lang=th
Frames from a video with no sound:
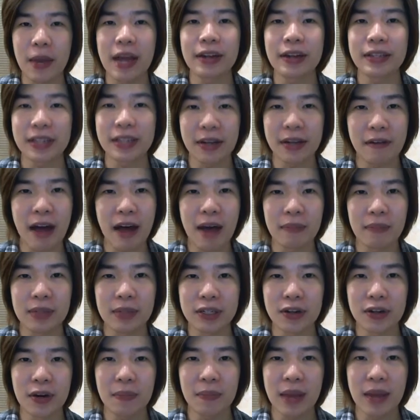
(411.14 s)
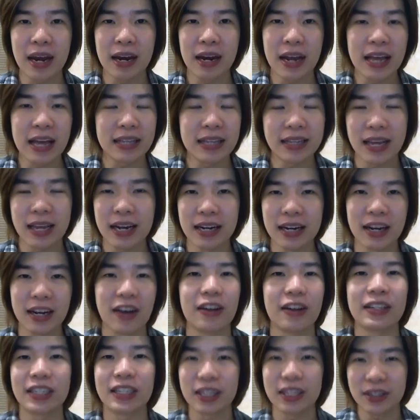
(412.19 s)
ทเซรั่มทรีทเมนต์เอเซนต์หรือ
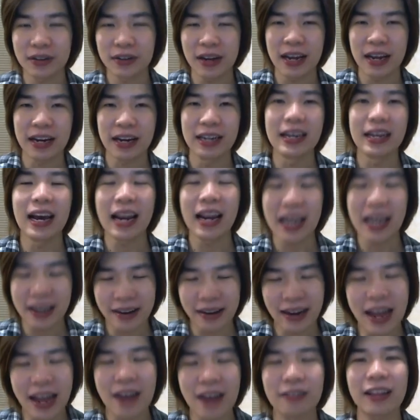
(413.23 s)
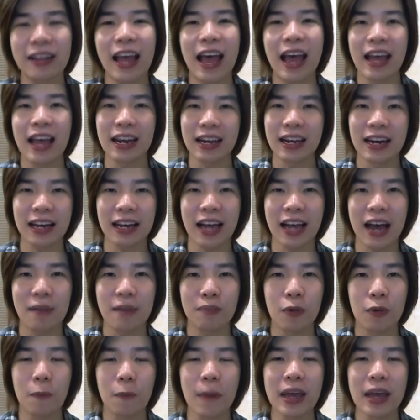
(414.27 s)
คอนเซนเทรตหรืออะไรก็แล้วแต่นะครับ
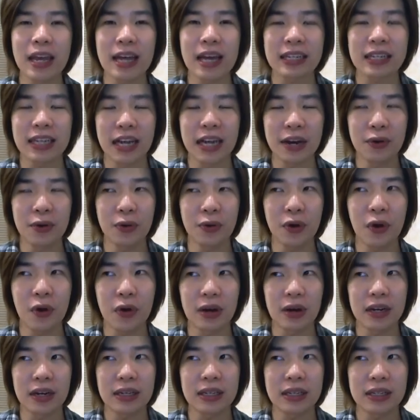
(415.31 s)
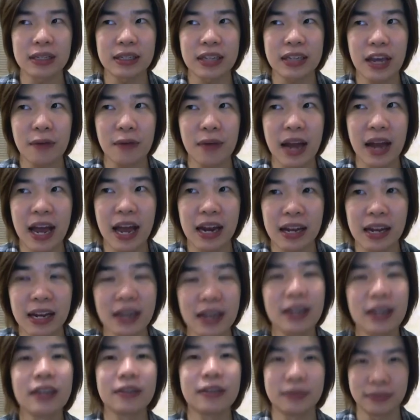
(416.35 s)
ปุ๊เป้อยากจะให้ทุกคนใช้เวลานิ
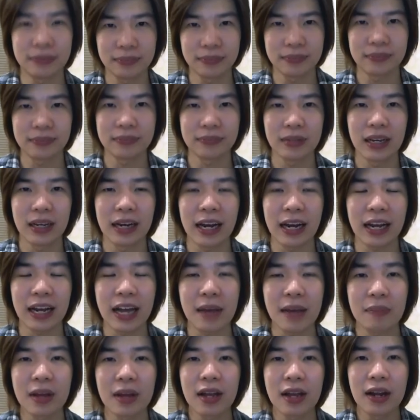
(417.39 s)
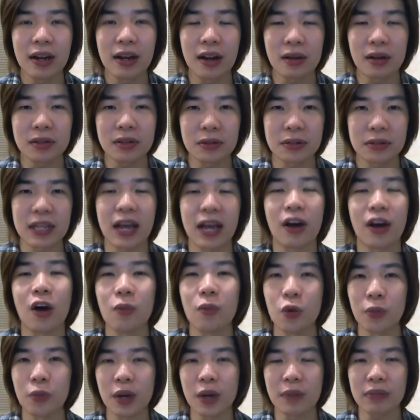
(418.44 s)
ดนึงนะครับลองศึกษาข้อ
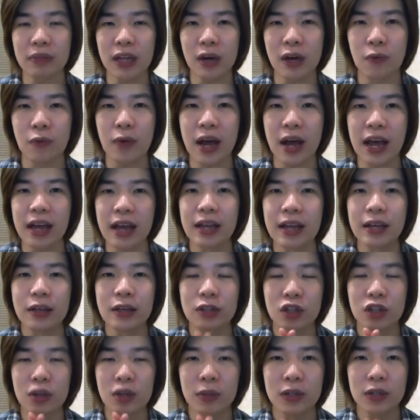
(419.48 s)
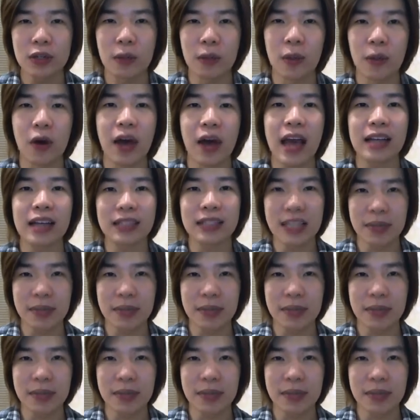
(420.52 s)
มูลเพิ่มเติมว่า ส่วนผสมของ active